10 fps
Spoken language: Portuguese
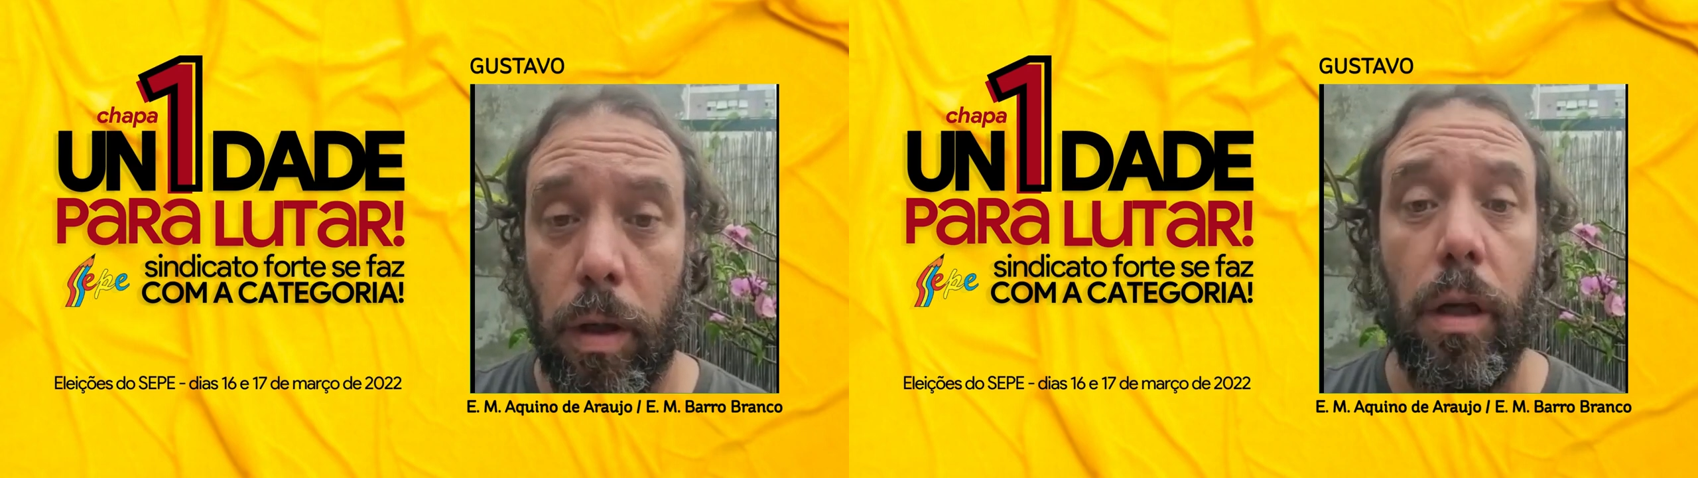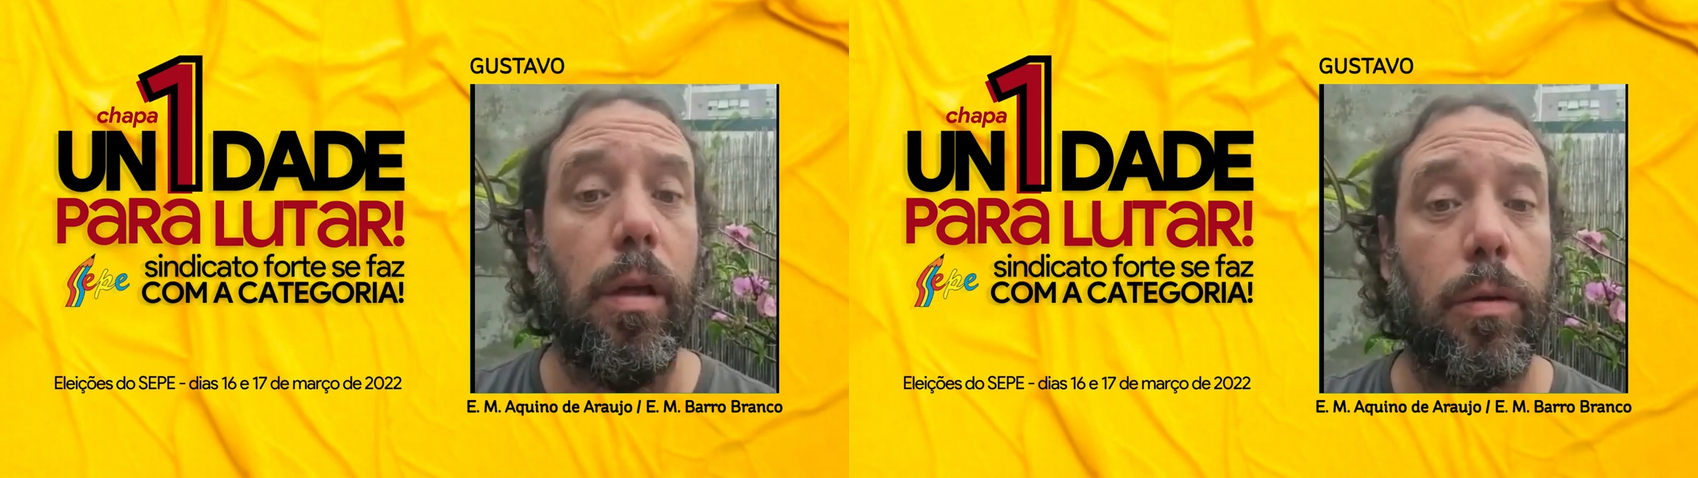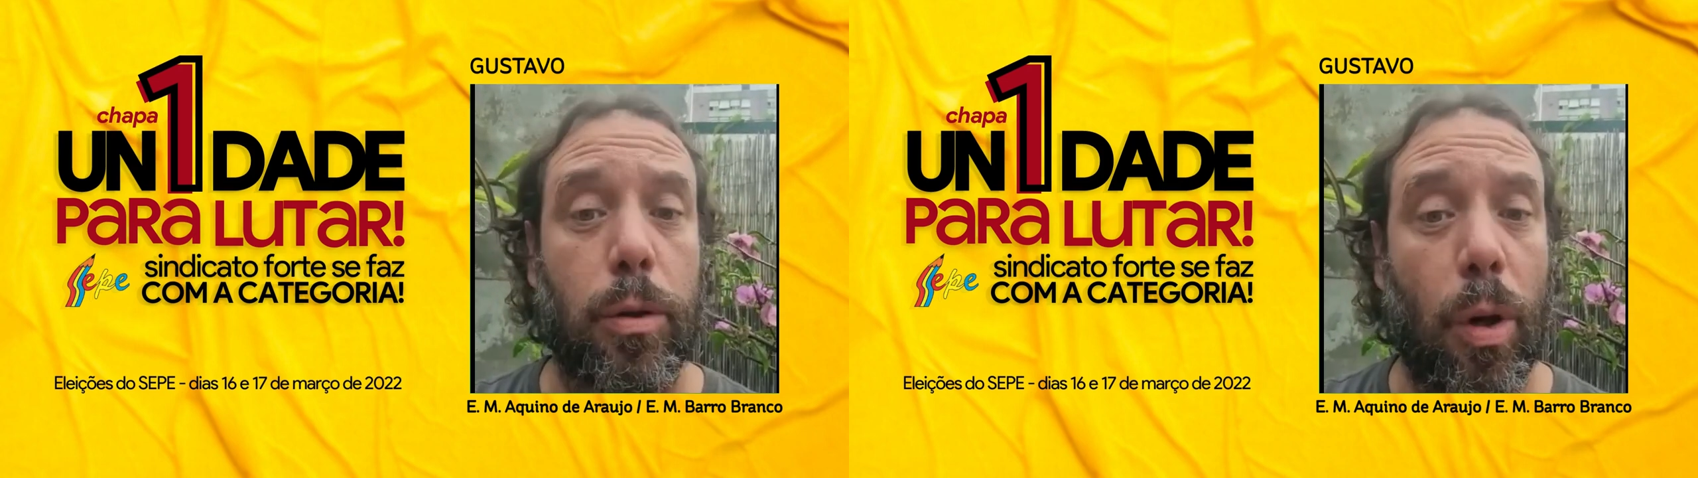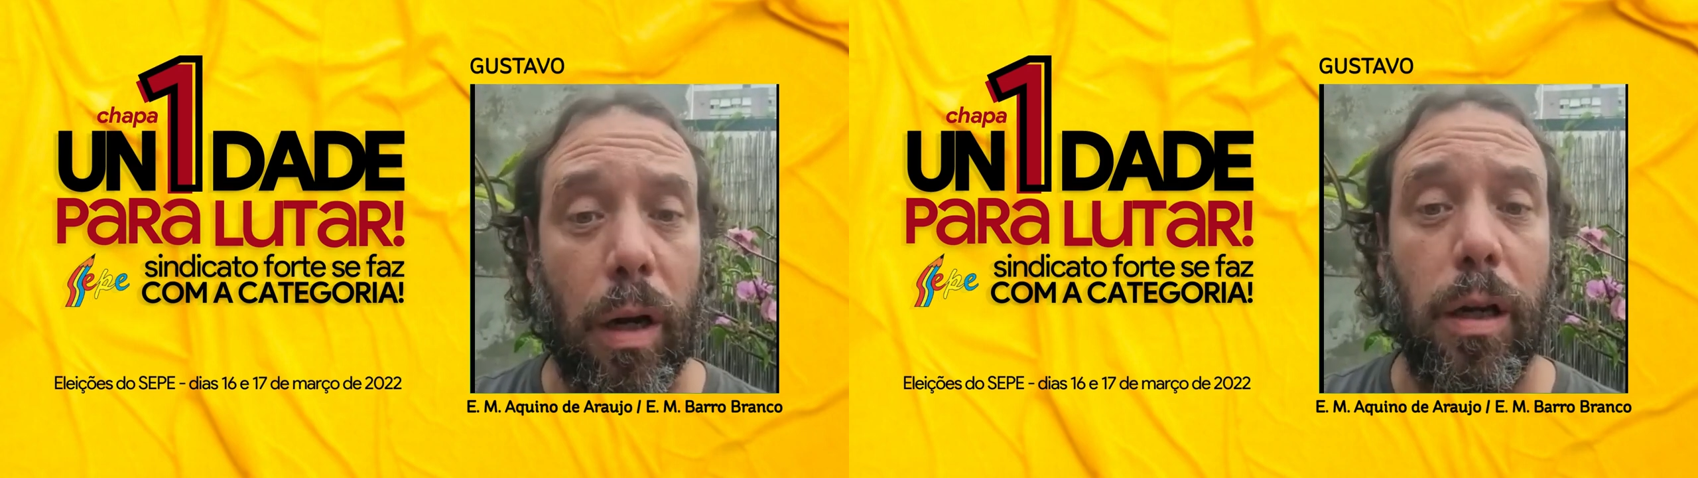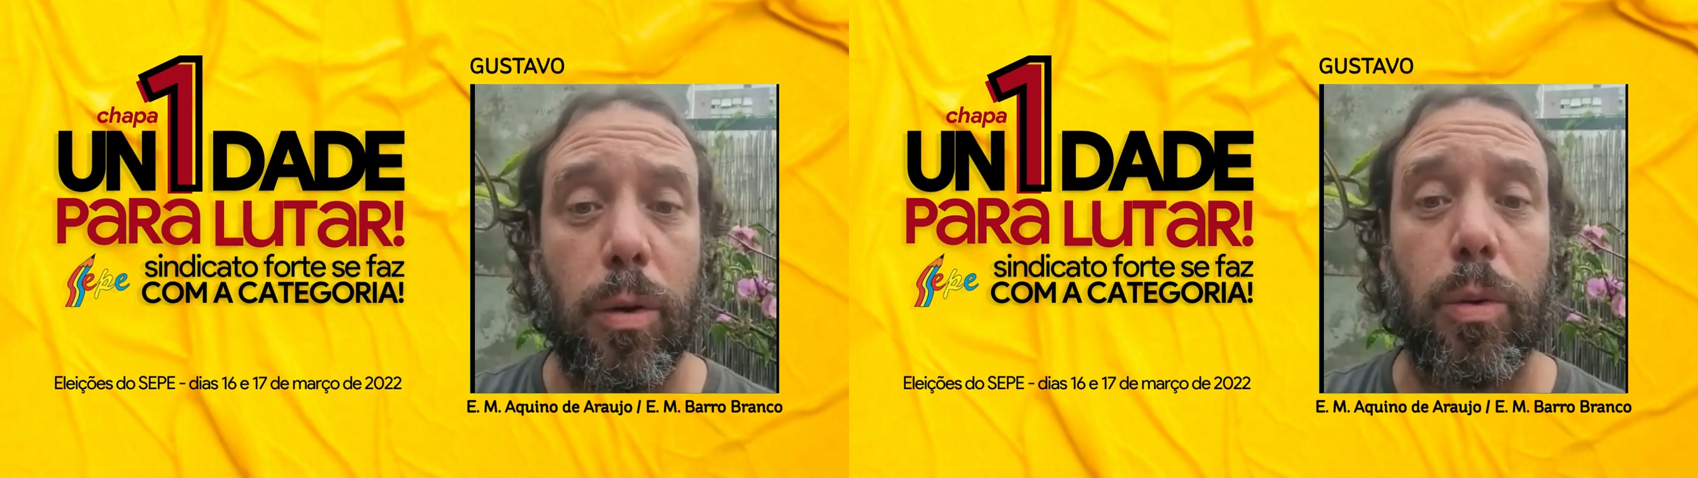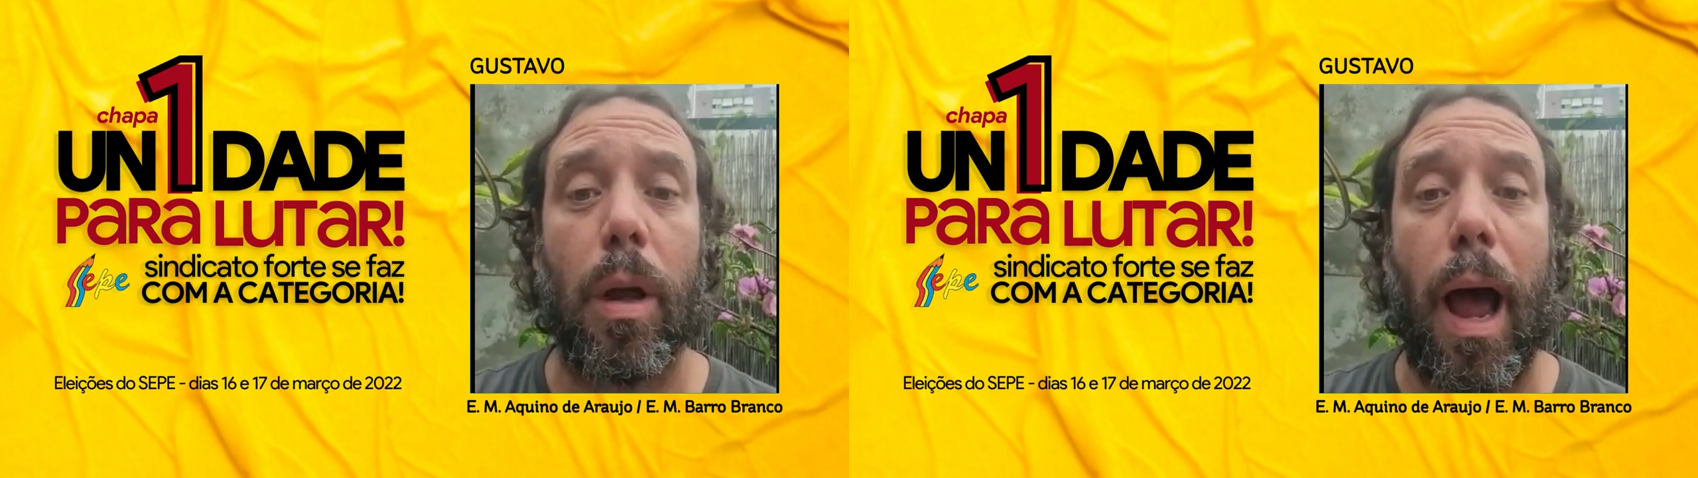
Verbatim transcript: e só que isso